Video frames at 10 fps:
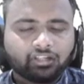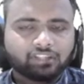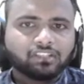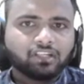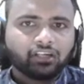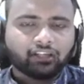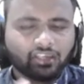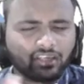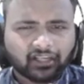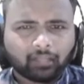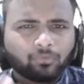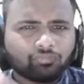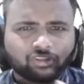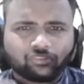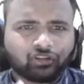ఇండస్ట్రీ కానీ ఏ టైప్ ఆఫ్
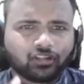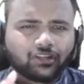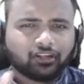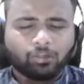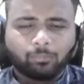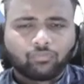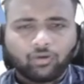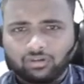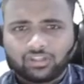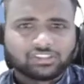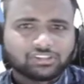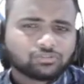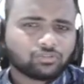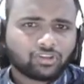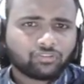థింగ్స్ అయినా ఏ టైప్ ఆఫ్
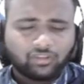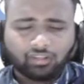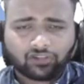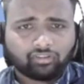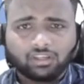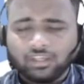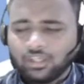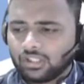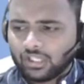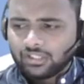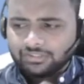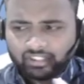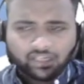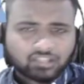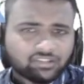ఆర్గనైజేషన్స్ ఆర్ థింగ్స్ ఏదైనా సరే దాని నుంచి
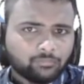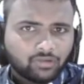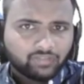డేటా మనం